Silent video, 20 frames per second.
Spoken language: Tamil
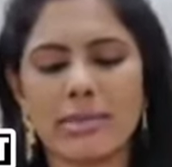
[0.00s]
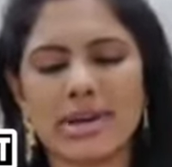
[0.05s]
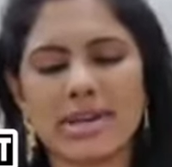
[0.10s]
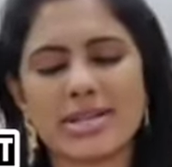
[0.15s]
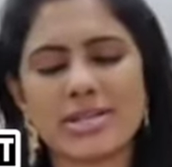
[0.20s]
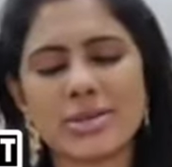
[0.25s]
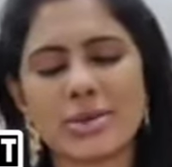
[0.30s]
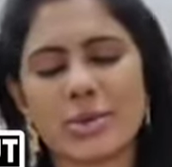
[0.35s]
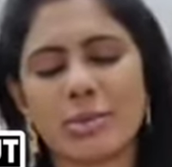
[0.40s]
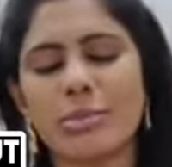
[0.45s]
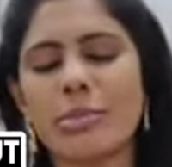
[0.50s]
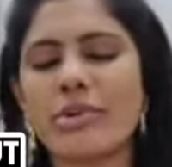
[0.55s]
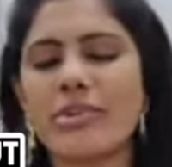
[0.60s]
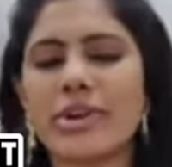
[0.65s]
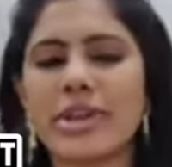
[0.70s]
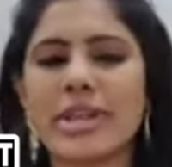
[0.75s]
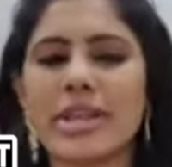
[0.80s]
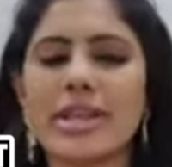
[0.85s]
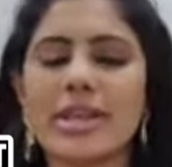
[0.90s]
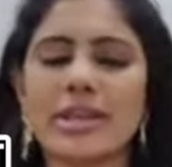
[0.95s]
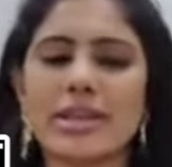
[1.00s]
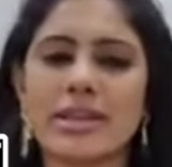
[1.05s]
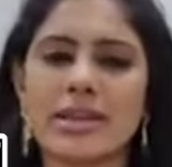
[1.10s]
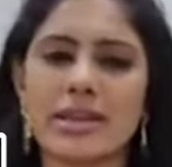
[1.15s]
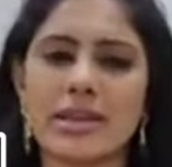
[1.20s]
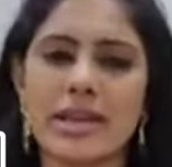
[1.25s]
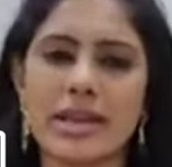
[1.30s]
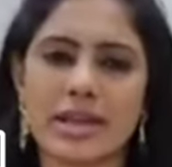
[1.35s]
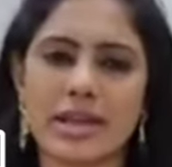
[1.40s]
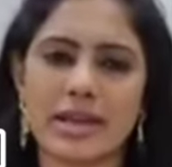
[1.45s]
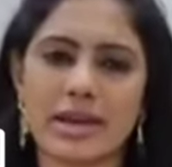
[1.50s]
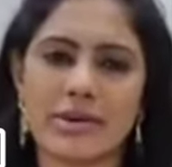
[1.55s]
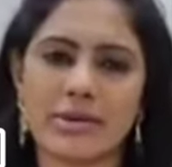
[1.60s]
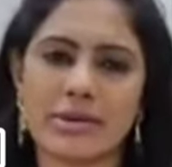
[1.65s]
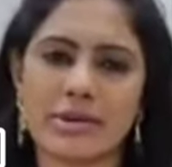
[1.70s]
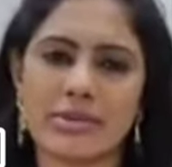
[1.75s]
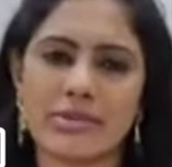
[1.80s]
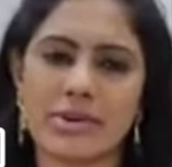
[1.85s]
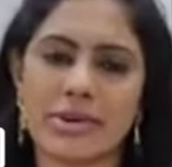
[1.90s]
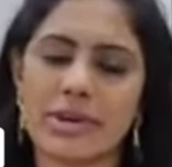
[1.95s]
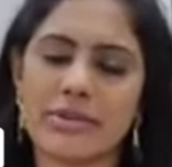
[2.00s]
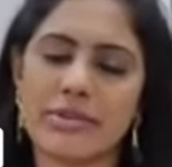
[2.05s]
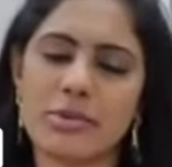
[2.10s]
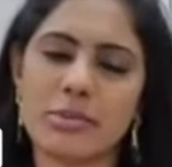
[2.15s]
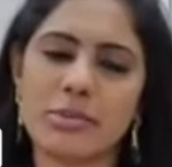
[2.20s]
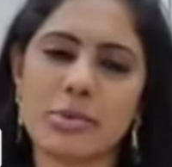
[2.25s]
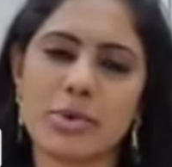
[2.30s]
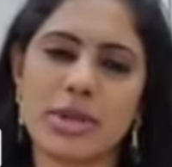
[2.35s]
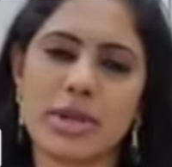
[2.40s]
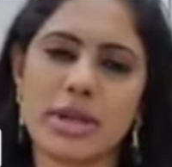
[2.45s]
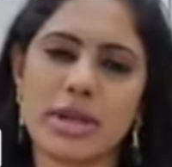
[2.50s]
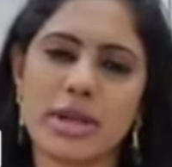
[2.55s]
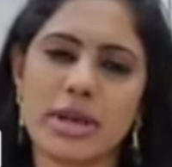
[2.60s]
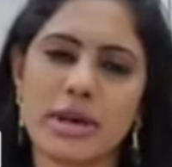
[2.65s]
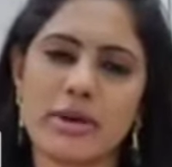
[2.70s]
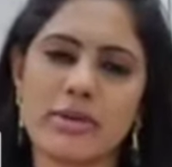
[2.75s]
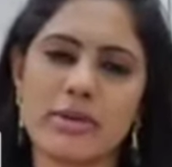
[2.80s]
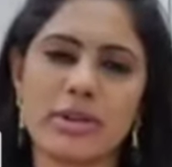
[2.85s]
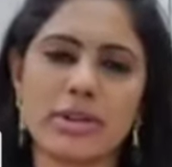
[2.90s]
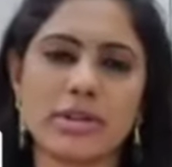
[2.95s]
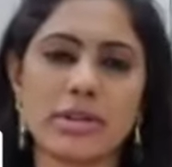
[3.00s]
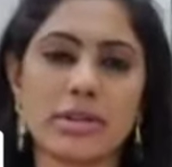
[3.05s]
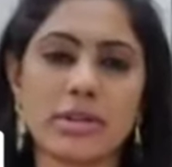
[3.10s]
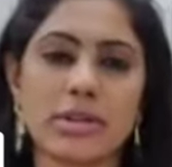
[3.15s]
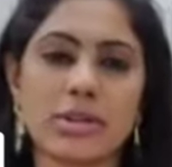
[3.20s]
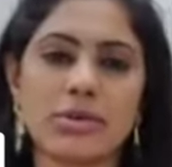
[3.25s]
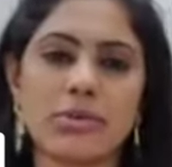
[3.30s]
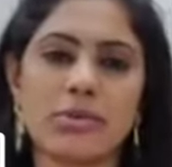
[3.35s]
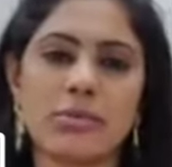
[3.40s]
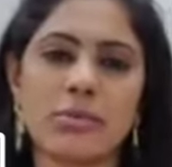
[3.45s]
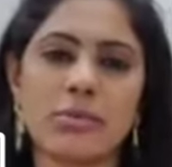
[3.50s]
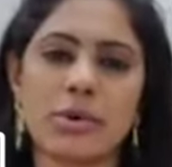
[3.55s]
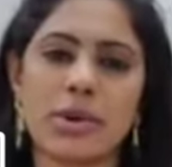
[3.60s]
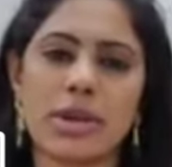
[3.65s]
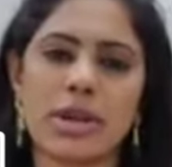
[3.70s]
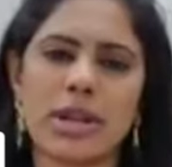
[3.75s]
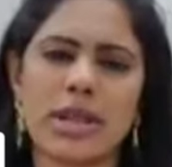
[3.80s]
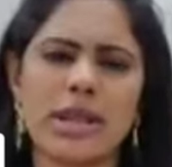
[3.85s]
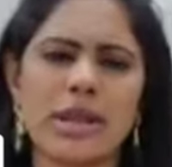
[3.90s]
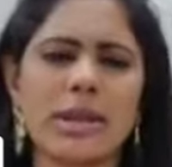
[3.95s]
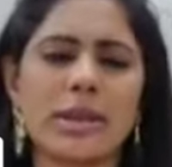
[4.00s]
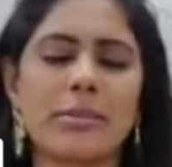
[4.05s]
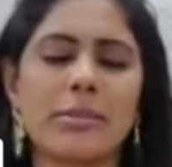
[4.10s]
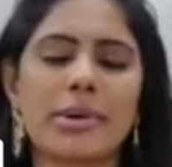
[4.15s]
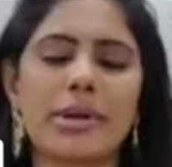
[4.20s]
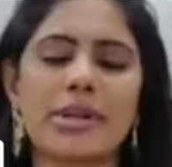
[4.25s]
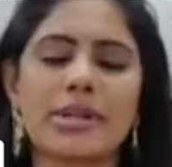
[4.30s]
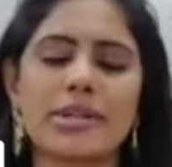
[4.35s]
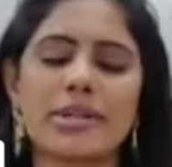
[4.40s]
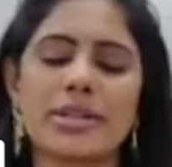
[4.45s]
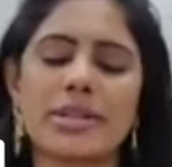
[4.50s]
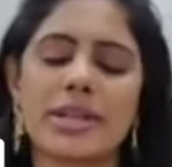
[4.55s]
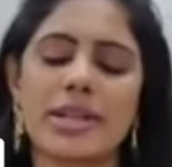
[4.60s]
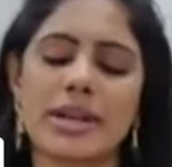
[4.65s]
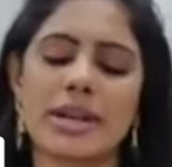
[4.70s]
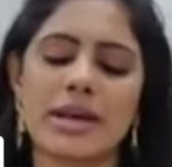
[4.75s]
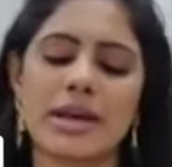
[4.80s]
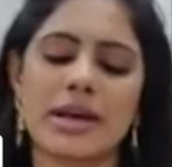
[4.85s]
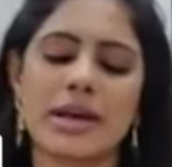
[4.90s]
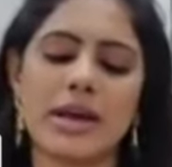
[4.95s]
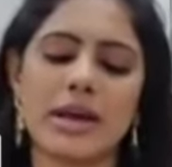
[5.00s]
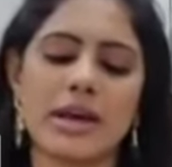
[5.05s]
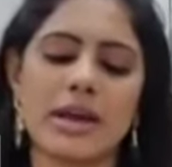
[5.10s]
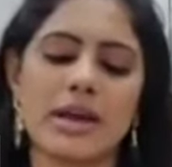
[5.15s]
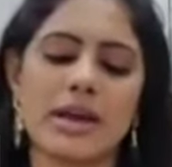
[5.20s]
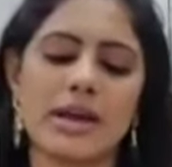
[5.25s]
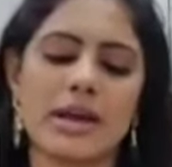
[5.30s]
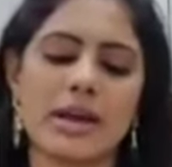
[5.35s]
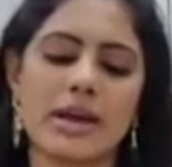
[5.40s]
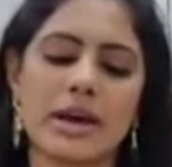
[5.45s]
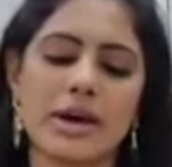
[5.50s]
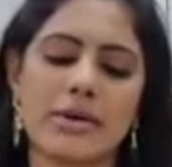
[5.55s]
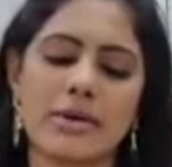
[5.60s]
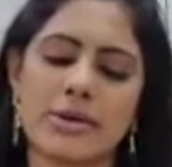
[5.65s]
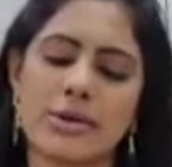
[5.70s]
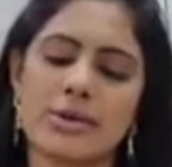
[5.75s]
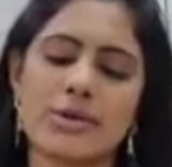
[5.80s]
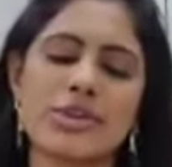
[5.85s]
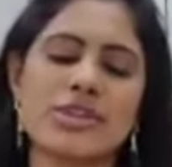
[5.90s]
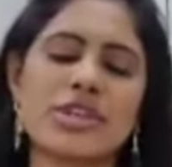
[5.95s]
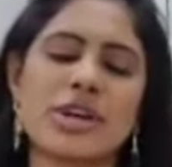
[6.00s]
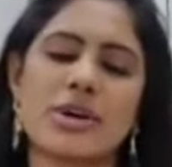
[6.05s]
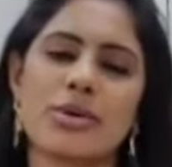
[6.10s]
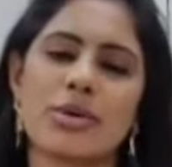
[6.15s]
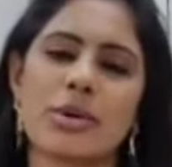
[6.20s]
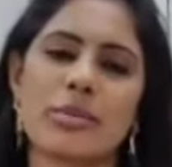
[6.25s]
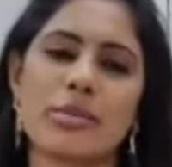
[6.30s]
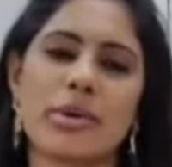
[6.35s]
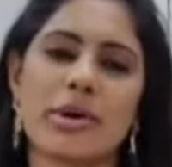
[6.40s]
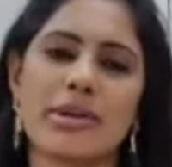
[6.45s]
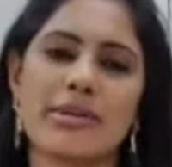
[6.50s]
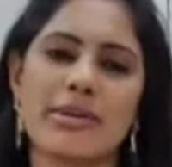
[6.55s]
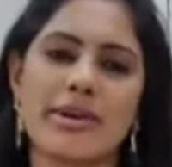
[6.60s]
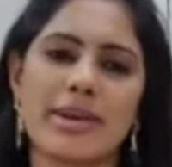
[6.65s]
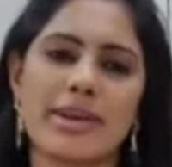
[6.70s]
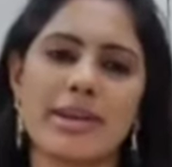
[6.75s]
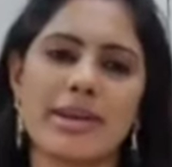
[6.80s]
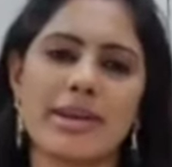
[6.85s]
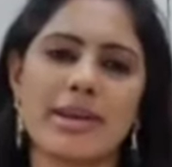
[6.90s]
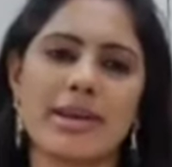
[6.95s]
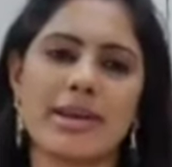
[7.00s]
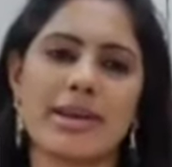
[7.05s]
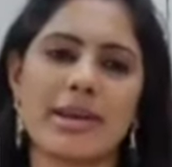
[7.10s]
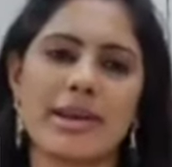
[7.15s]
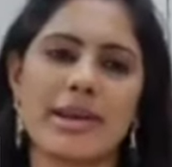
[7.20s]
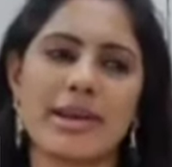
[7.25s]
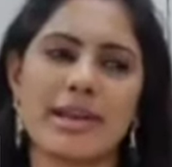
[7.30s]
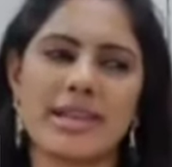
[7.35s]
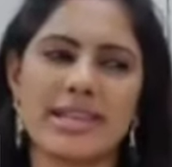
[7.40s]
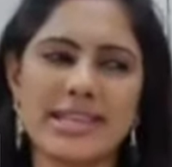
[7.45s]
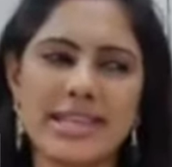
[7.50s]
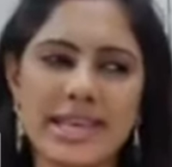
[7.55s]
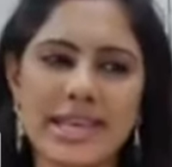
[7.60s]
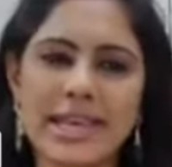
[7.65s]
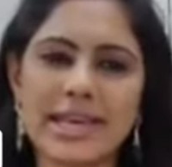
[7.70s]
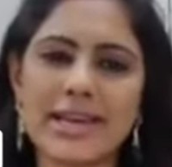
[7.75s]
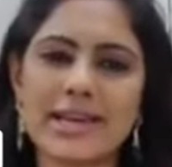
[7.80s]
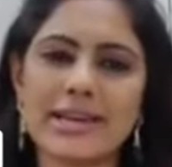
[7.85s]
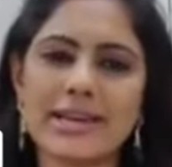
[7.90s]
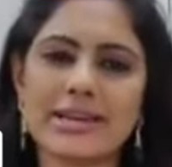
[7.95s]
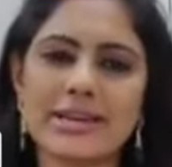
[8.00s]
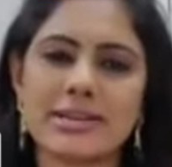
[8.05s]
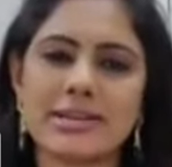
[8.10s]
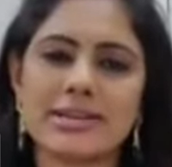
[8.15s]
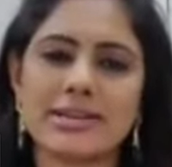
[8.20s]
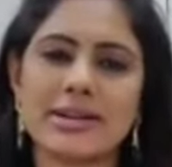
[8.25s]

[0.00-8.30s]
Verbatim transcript: மனசு ரொம்ப வலிக்குது எனக்கு அவரை விடவும் முடியல அவரை திருத்தவும் முடியல என்ன பண்ணுதுன்னு தெரில அவர் குடித்தா கூட பரவாயில்ல எனக்கு